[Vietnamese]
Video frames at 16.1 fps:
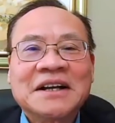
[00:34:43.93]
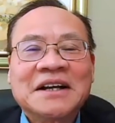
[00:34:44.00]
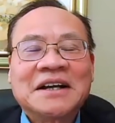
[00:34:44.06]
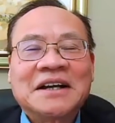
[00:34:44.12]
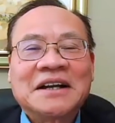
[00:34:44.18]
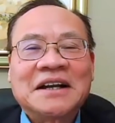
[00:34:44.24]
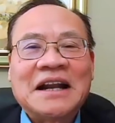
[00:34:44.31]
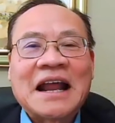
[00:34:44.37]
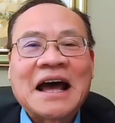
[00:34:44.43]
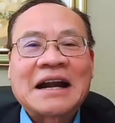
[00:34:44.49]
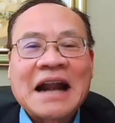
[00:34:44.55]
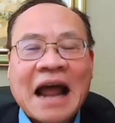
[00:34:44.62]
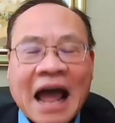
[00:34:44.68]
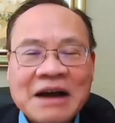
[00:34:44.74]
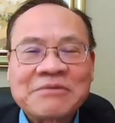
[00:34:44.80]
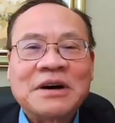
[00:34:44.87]
là
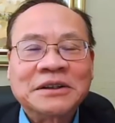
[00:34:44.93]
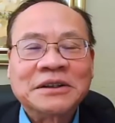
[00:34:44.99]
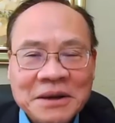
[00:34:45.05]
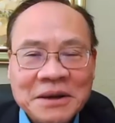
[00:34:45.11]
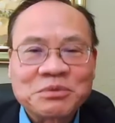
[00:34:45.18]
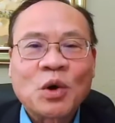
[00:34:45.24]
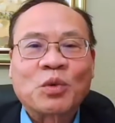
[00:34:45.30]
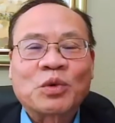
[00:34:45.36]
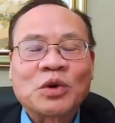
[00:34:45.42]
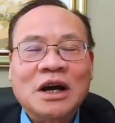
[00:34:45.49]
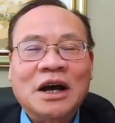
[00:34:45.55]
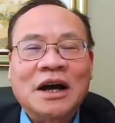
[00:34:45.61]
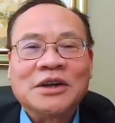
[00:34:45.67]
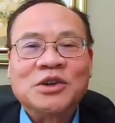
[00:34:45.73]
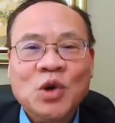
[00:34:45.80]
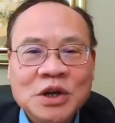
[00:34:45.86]
đảng vẫn tiếp tục
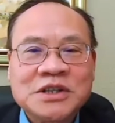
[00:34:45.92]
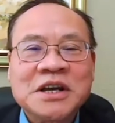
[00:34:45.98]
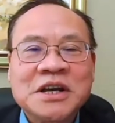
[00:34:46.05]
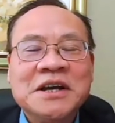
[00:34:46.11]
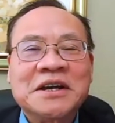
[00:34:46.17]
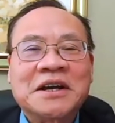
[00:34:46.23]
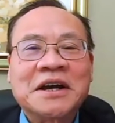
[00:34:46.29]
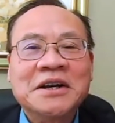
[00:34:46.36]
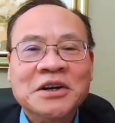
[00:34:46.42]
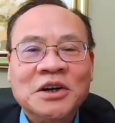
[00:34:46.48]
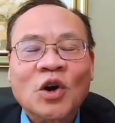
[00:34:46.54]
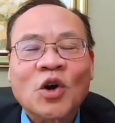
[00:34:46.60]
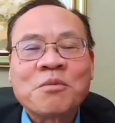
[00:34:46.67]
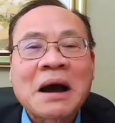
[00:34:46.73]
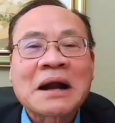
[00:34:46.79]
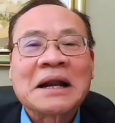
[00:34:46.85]
uh, duy trì cái đường
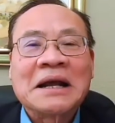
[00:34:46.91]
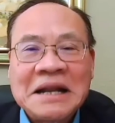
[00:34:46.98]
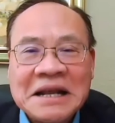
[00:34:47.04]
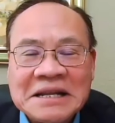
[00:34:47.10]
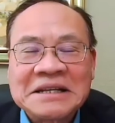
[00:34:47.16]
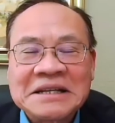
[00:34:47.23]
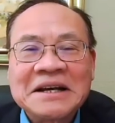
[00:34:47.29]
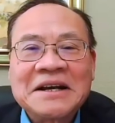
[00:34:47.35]
lối Mác Lenin.